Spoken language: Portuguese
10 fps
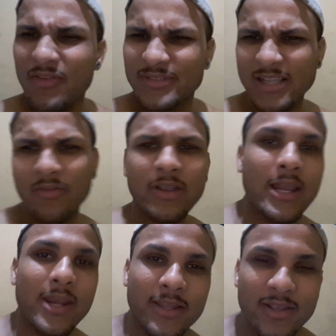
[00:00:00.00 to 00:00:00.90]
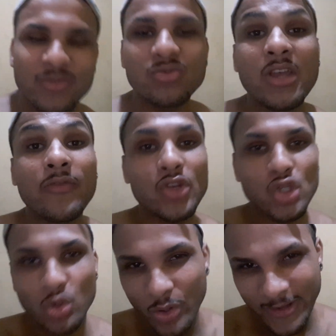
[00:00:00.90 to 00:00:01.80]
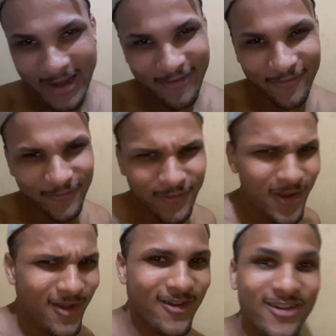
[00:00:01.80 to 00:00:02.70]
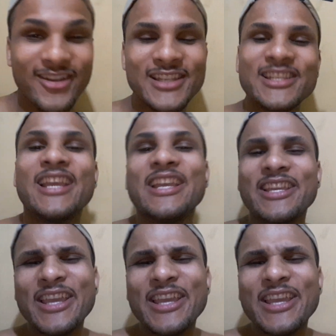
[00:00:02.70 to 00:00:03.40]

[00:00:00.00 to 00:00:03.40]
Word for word: Salve galera 11022 na voz!